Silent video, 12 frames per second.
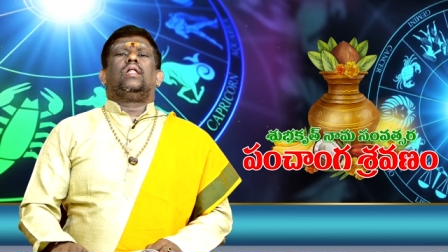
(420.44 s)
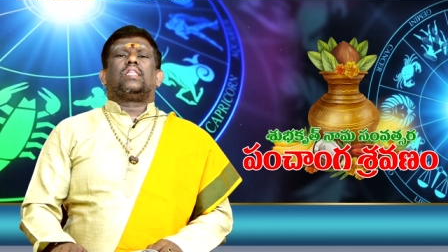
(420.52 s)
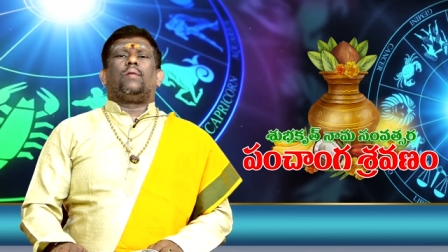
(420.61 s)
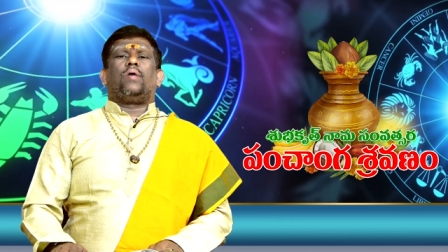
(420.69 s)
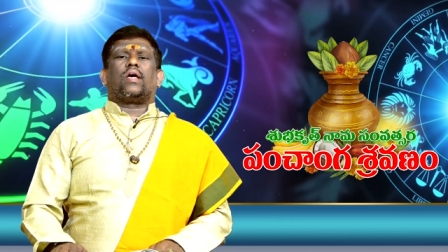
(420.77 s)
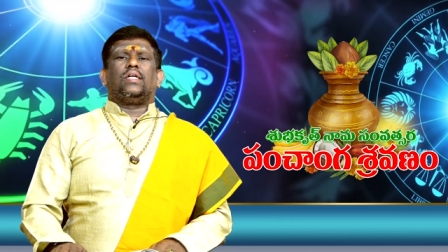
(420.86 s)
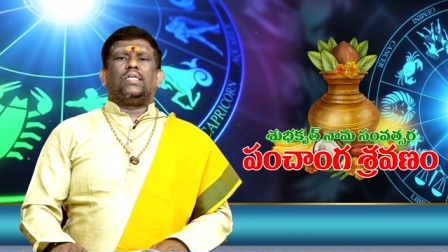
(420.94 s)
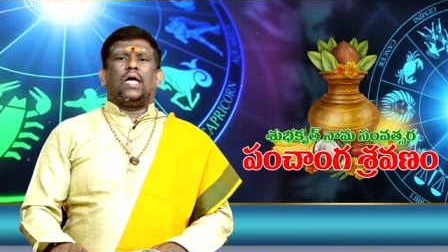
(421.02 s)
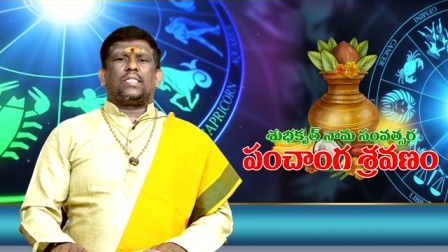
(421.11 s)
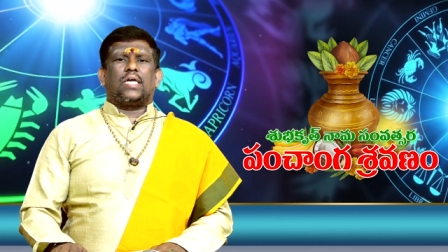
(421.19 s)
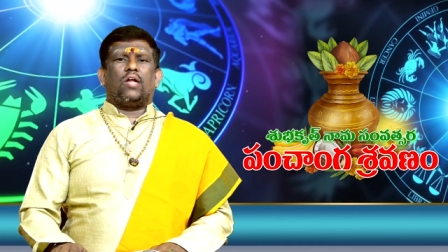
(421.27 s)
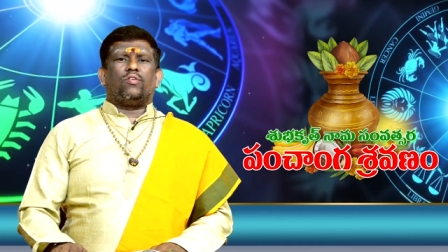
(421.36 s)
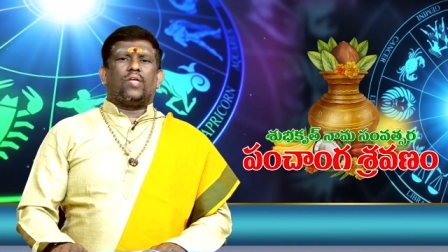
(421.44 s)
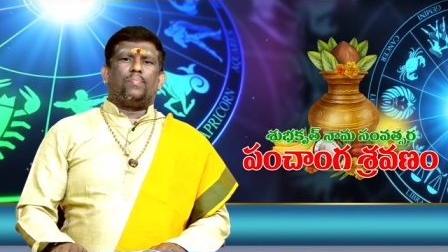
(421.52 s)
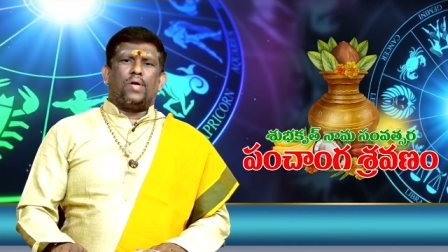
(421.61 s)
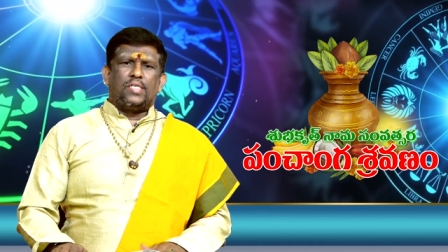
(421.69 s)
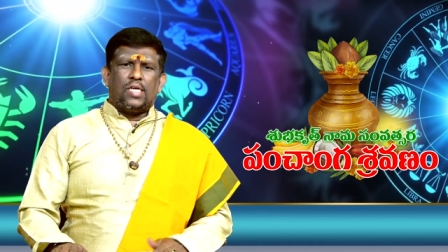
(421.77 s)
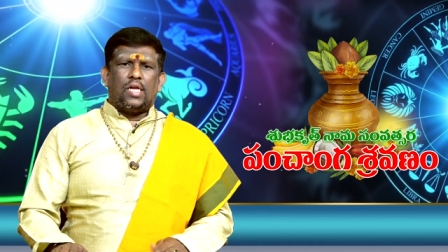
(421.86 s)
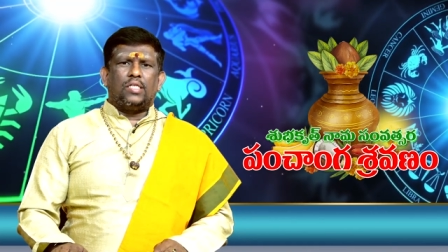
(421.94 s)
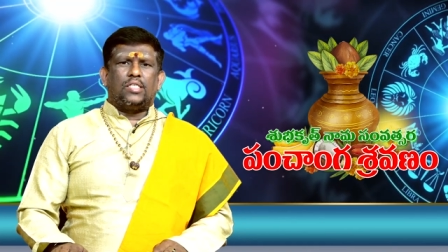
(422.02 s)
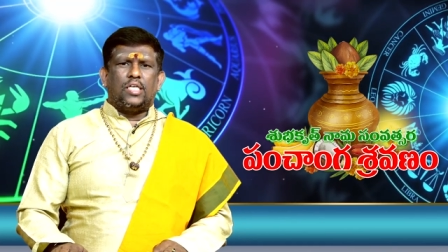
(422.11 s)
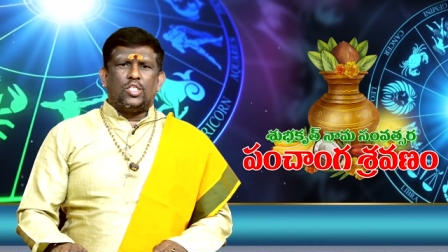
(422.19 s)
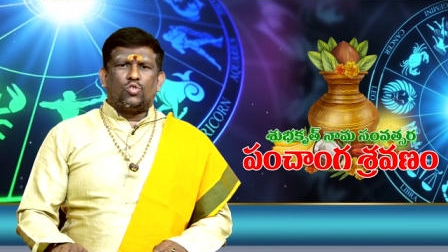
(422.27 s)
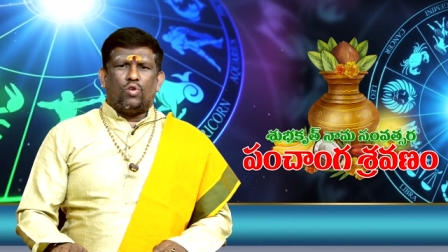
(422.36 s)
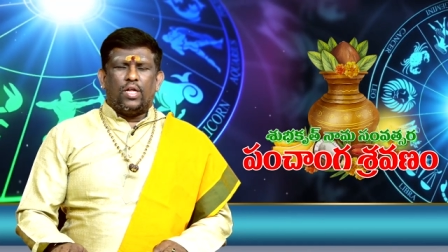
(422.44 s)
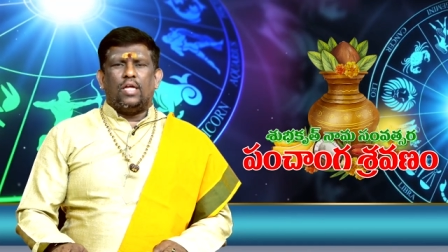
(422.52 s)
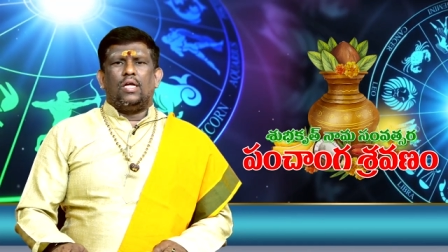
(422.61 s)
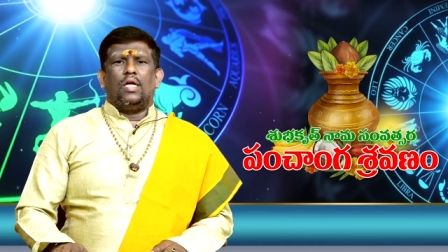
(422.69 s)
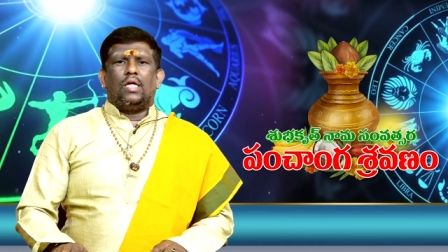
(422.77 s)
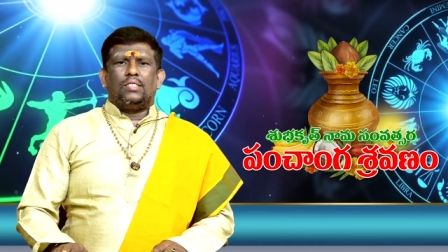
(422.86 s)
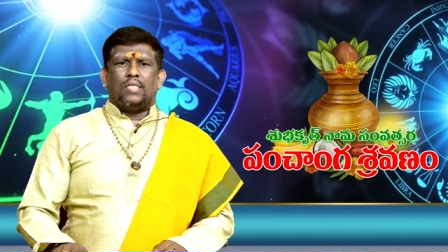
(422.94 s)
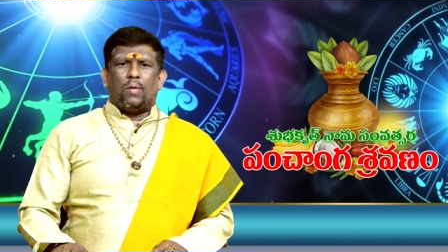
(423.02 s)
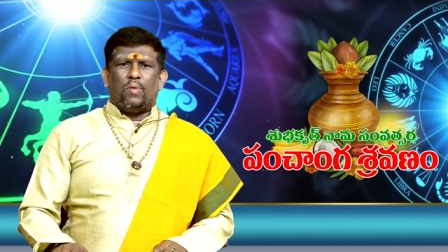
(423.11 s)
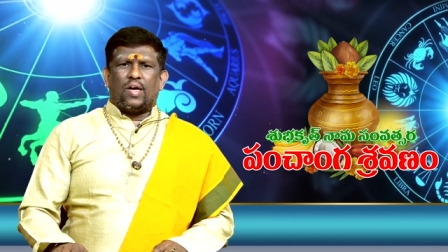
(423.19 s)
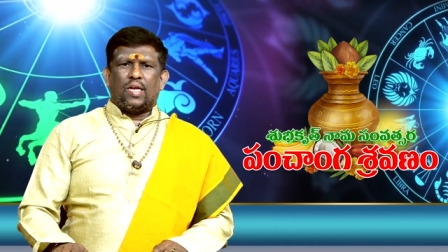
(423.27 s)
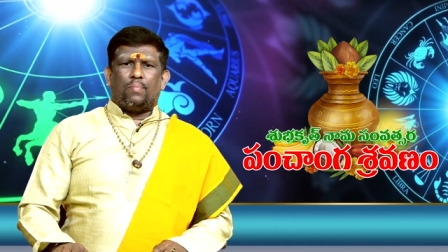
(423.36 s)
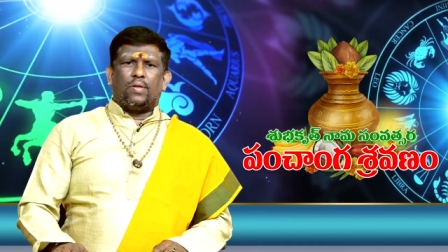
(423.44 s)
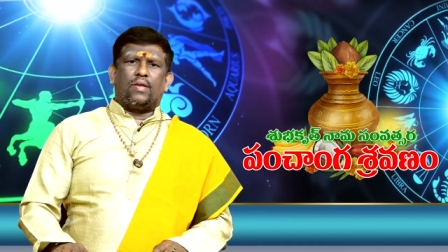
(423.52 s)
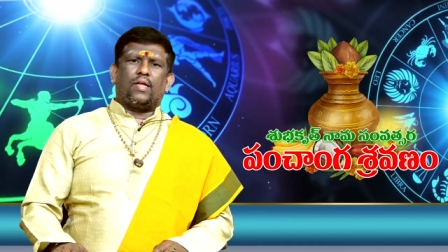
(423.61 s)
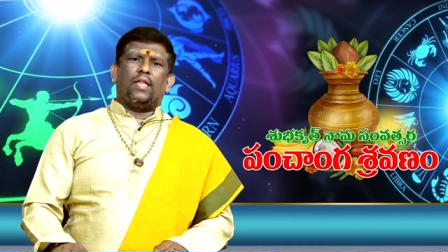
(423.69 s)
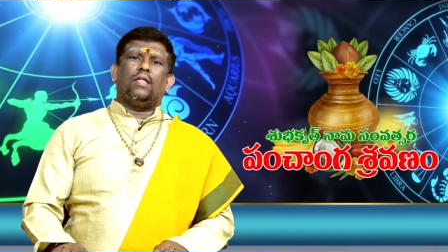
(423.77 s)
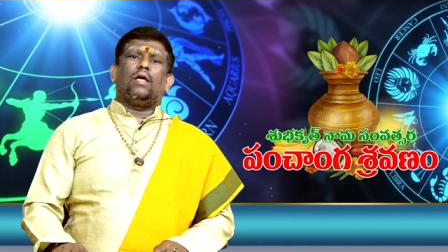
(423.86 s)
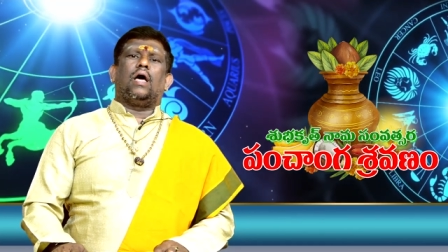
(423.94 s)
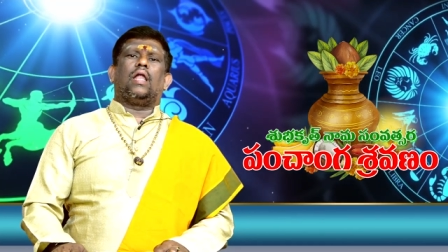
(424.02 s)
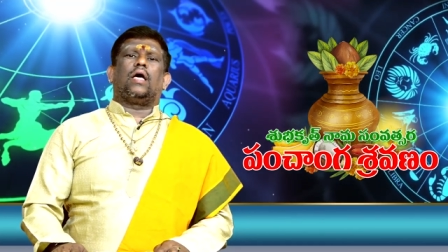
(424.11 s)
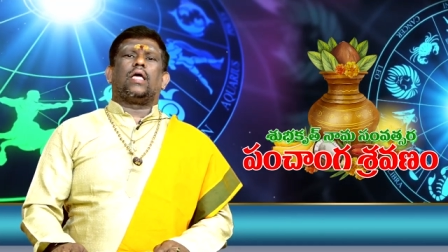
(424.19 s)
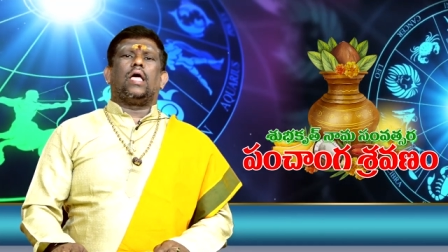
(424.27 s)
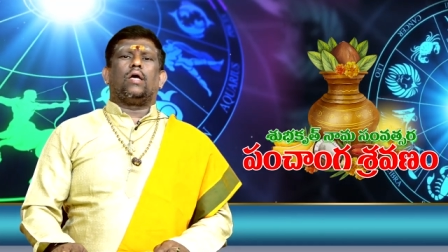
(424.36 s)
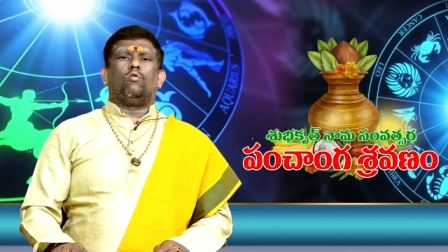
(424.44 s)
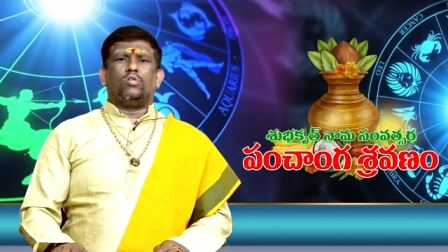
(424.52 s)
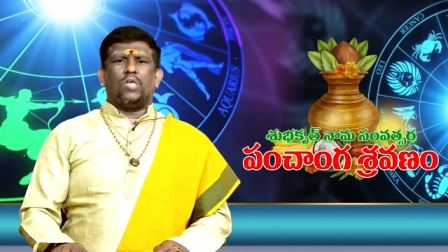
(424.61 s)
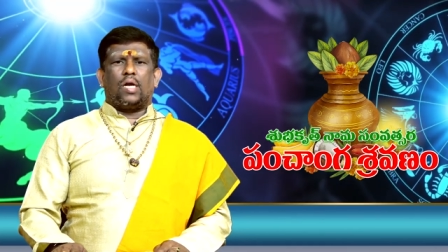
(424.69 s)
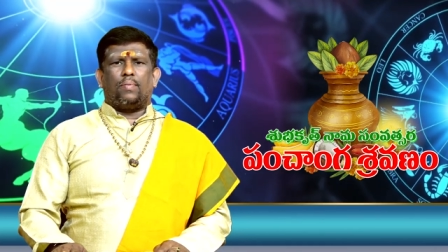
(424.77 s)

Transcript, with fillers: తమ యొక్క జాతకాన్ని ఒకసారి పరిశీలన చేయించుకుని జన్మలగ్న పత్రికని అలాగే గోచార